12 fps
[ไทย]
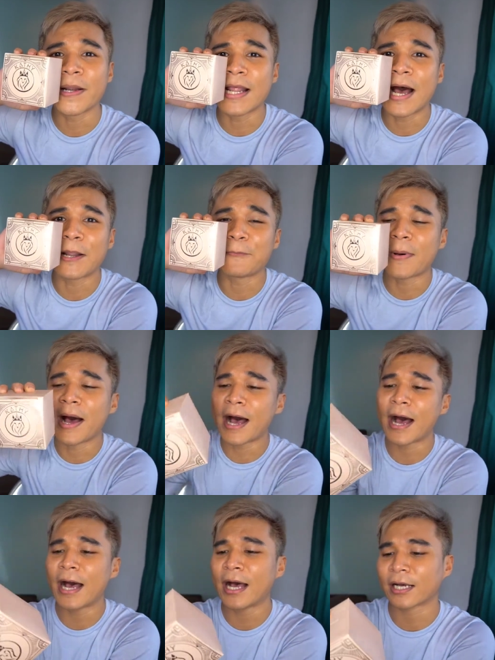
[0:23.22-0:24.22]
มานาน
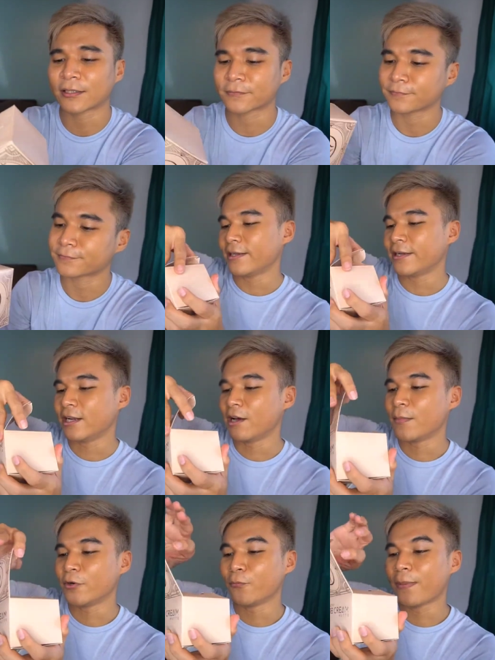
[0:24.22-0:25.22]
มากเดี๋ยว
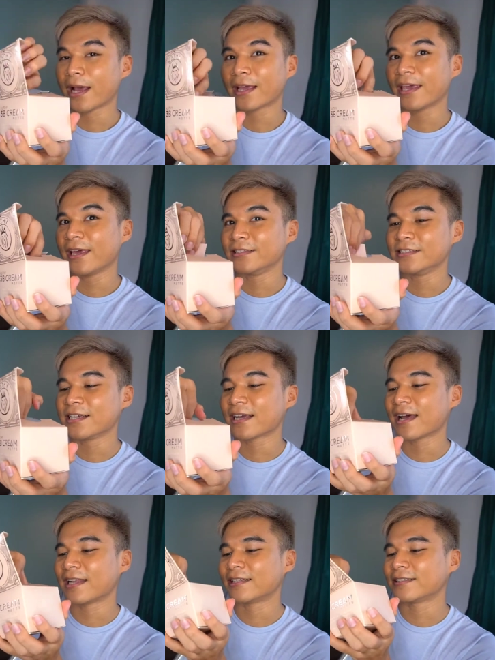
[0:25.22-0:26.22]
เรามาดูแพ็กเกจจิ้ง
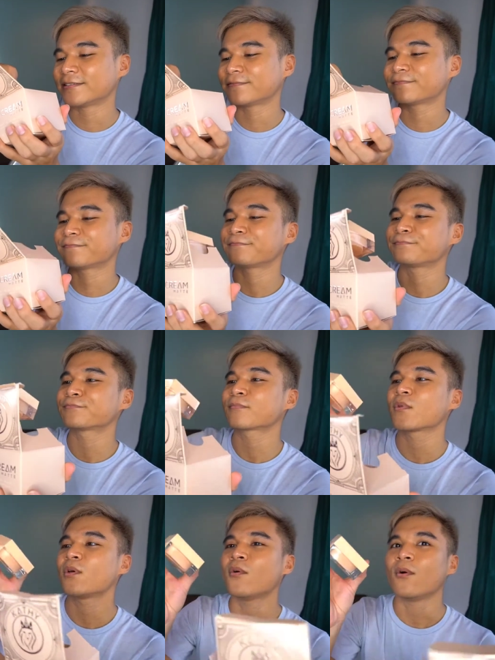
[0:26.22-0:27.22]
กัน
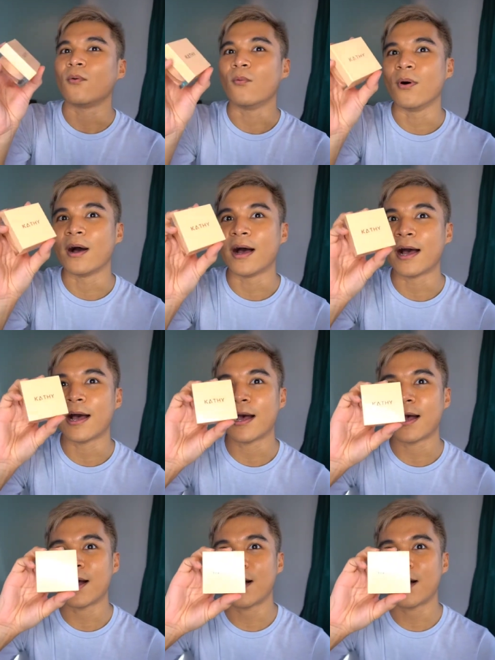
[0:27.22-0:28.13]
ว้า